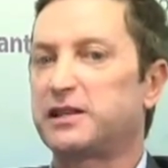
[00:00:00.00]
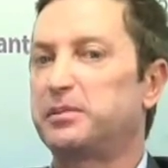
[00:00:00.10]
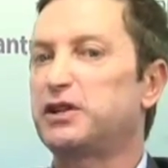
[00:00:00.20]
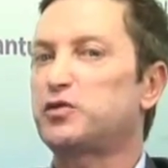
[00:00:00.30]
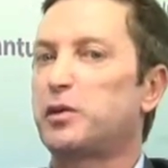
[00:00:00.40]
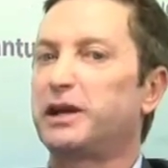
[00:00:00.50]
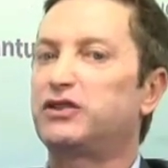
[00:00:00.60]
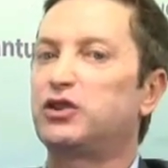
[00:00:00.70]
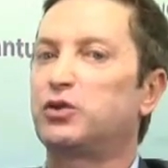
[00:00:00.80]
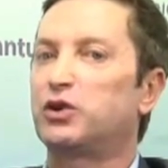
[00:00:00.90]

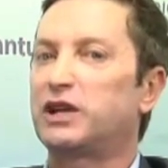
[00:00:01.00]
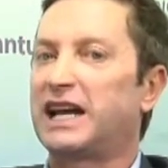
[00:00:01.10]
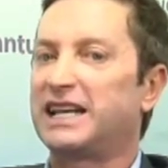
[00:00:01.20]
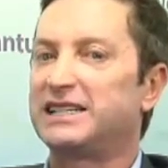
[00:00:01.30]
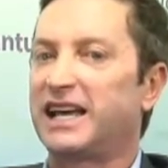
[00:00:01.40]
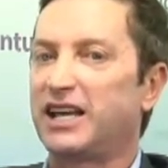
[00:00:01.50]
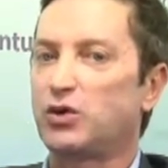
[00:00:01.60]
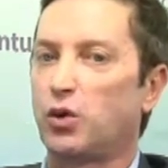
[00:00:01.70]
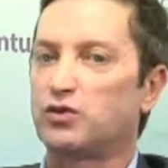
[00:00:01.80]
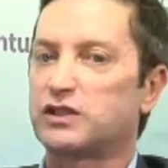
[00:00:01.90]
principalmente enquanto ela ainda é
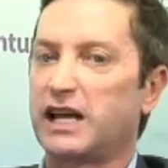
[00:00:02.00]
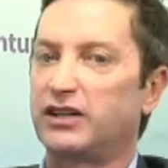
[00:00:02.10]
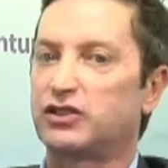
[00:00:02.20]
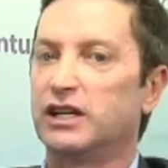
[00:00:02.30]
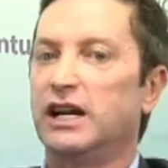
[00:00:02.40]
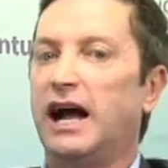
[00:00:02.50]
inconsciente,